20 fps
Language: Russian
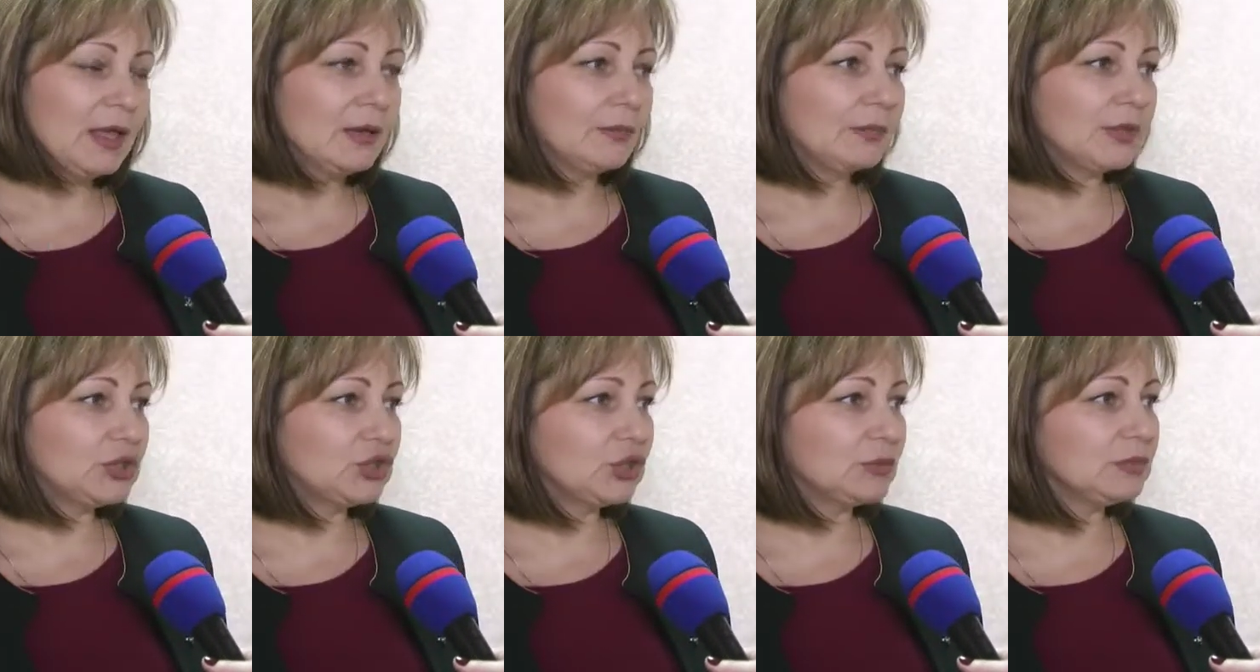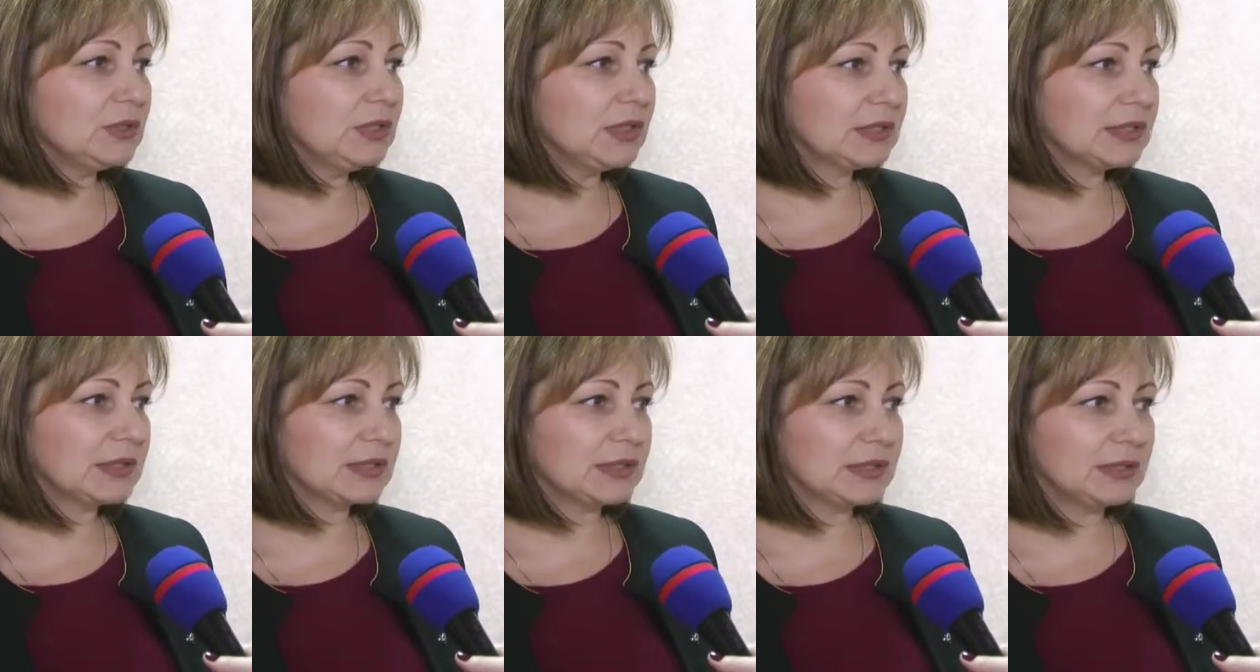Причем
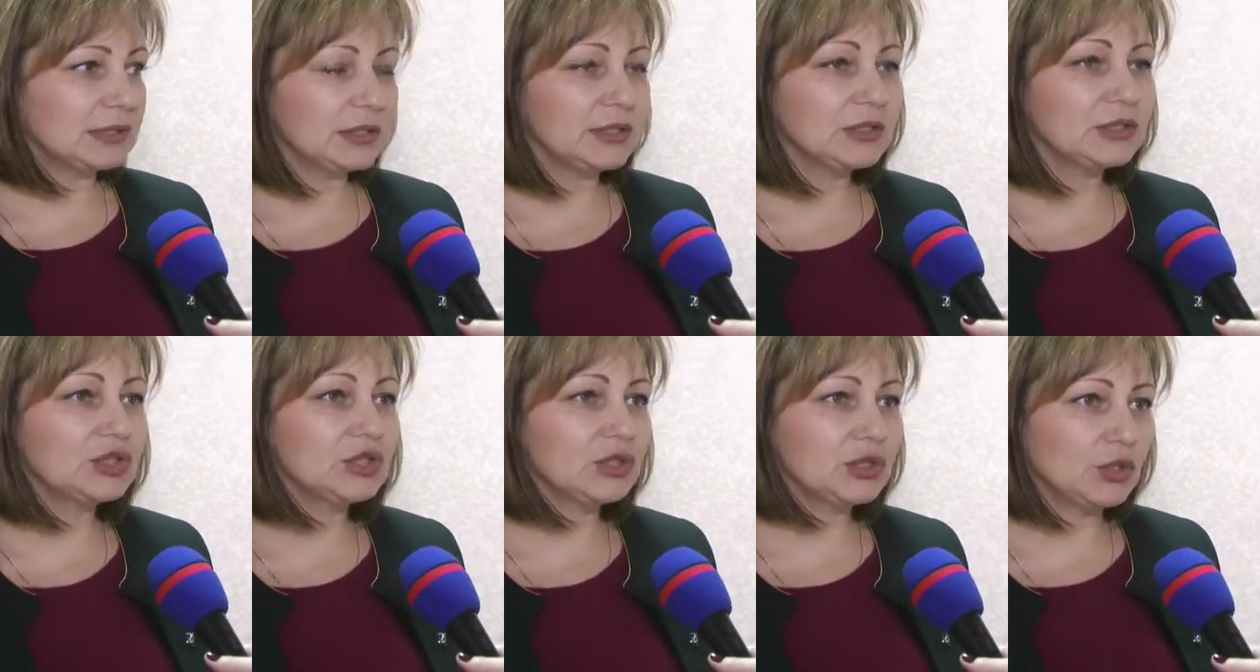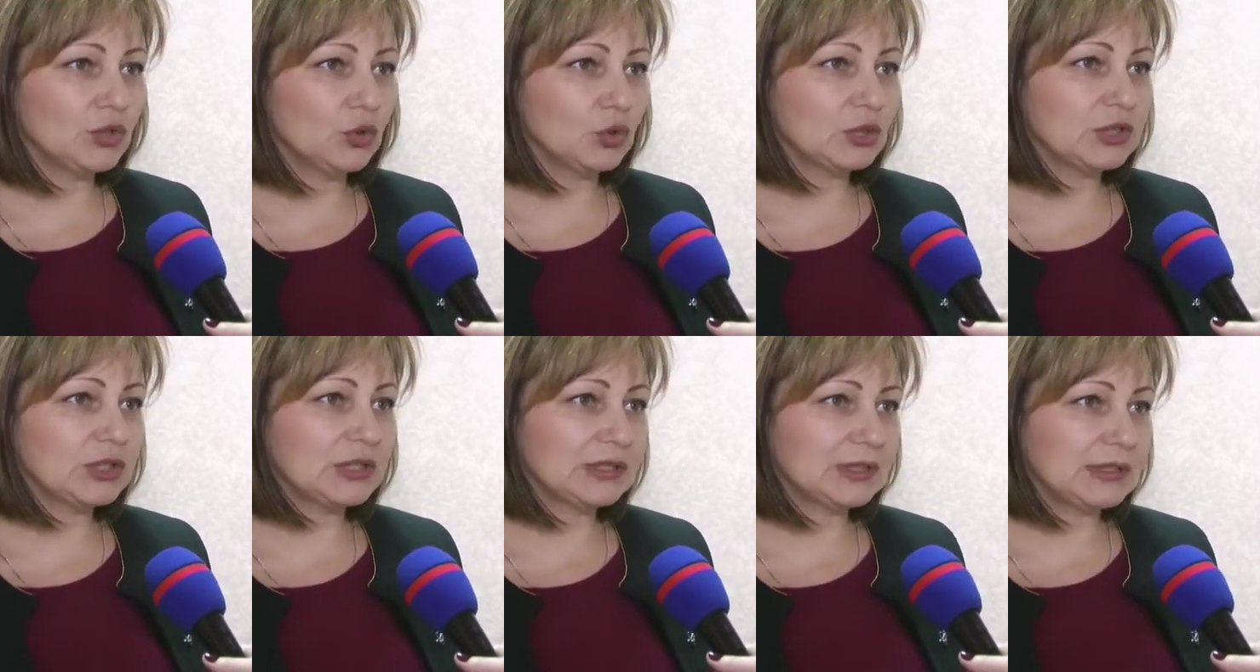текст состоит из четырех
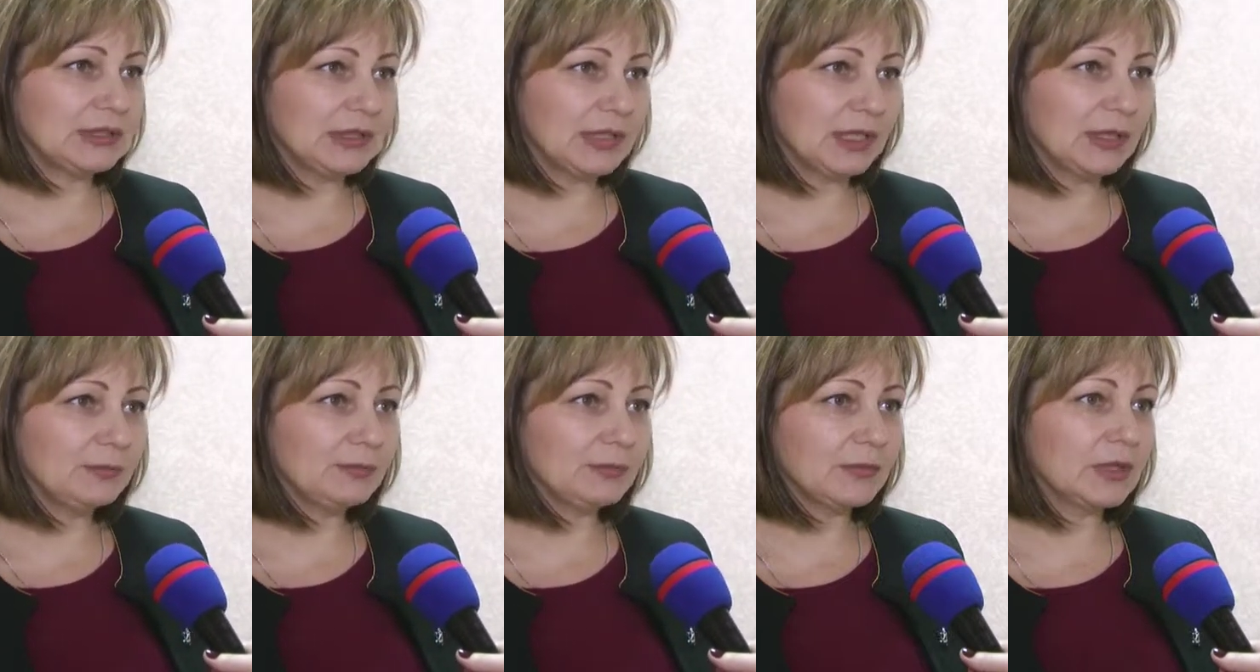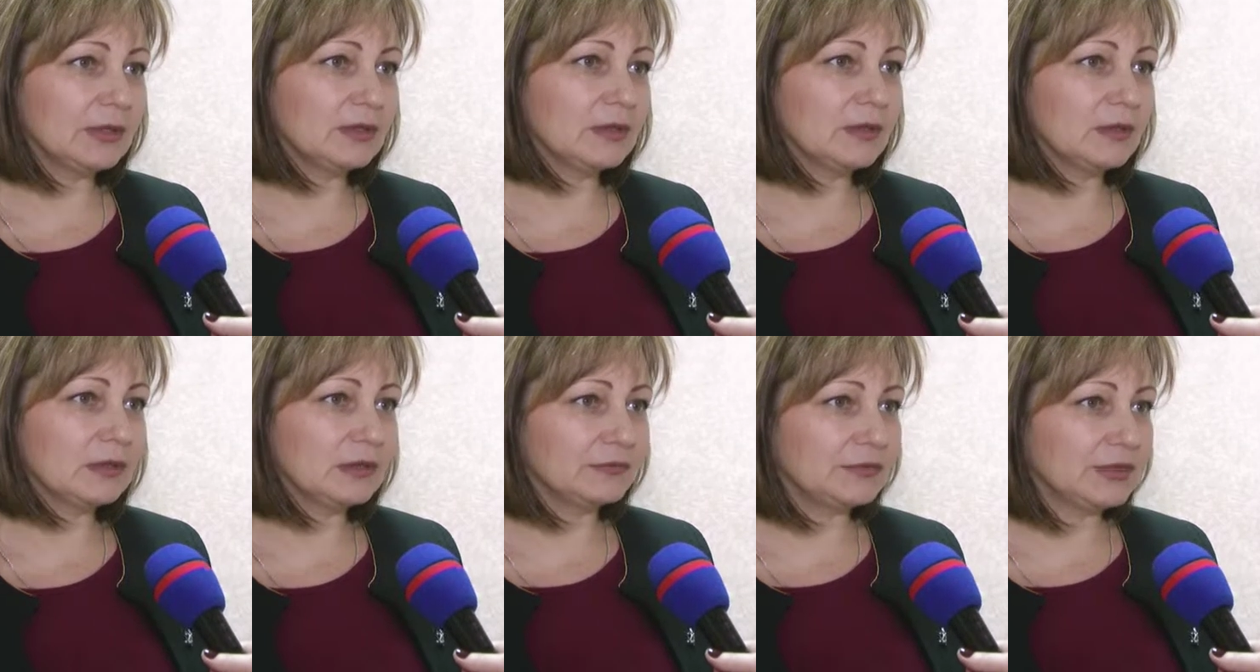частей,
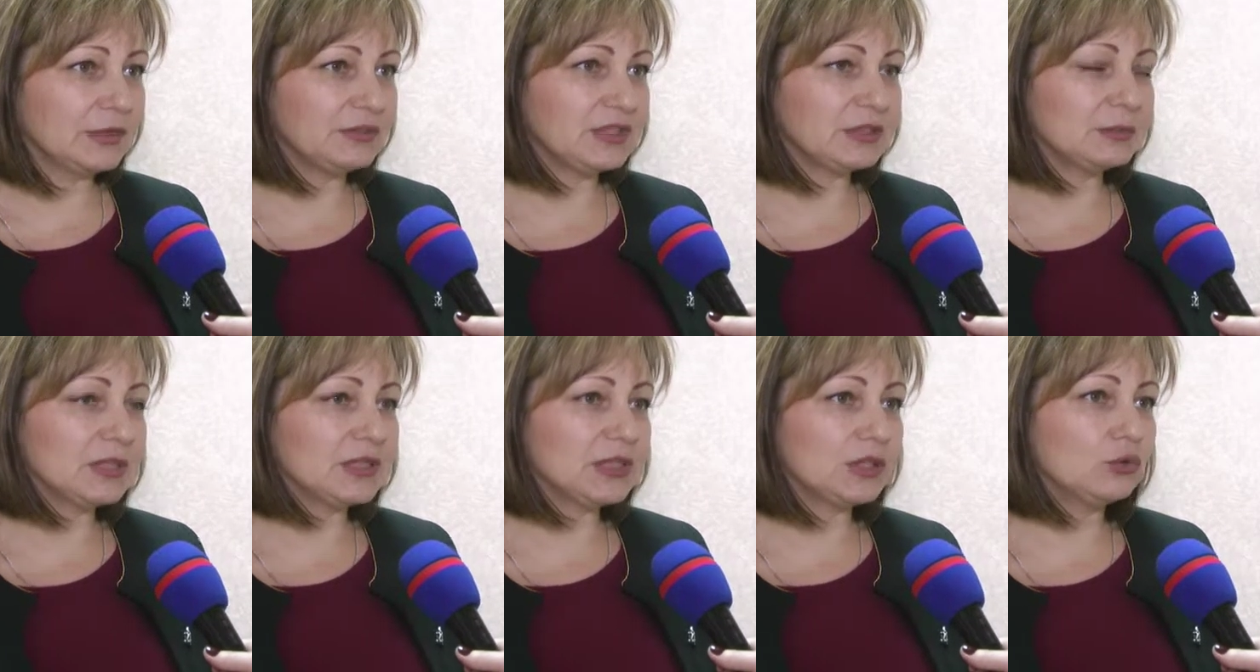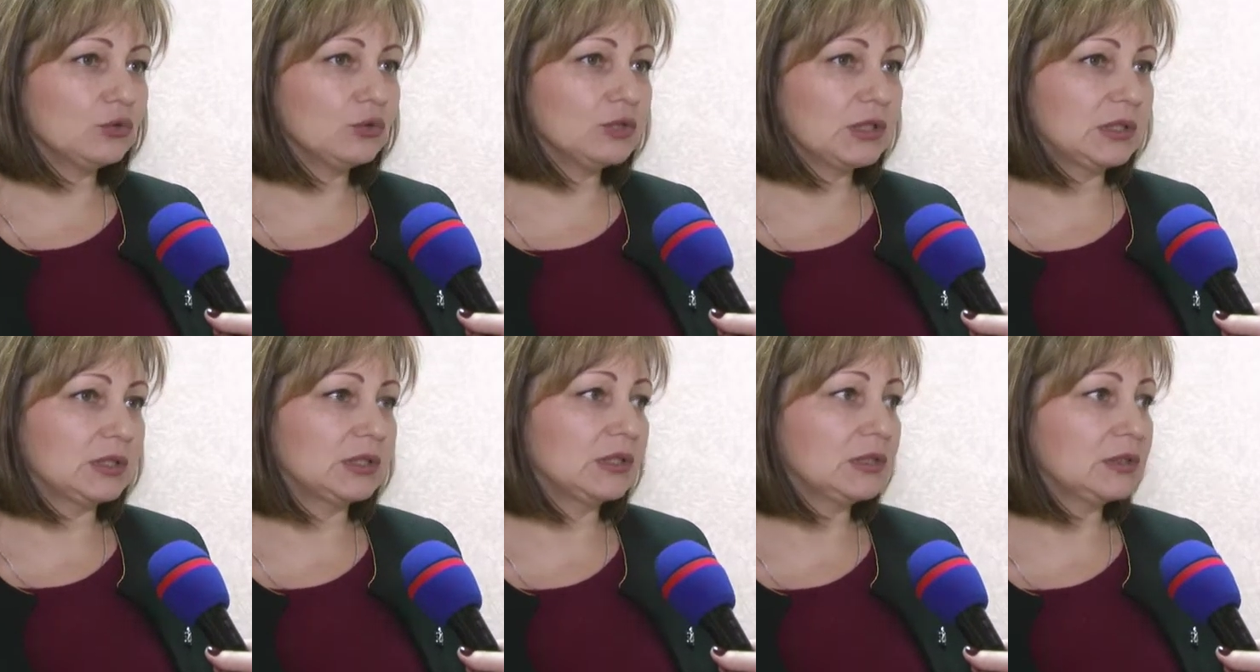э, в зависимости
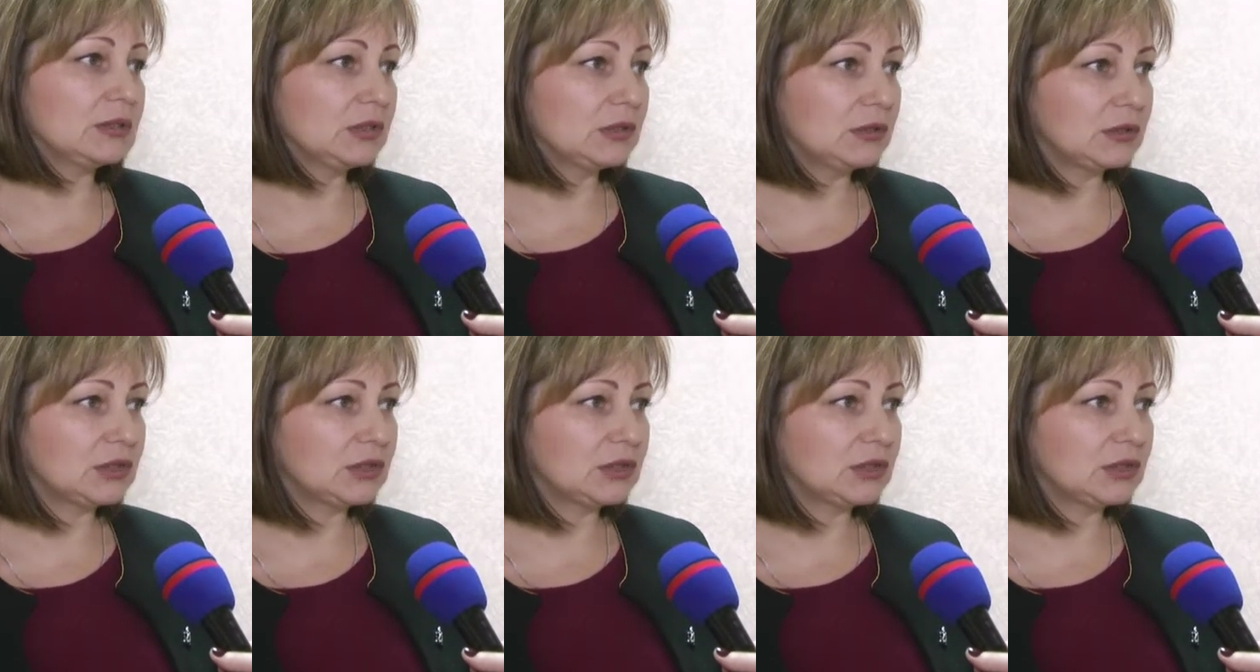от э,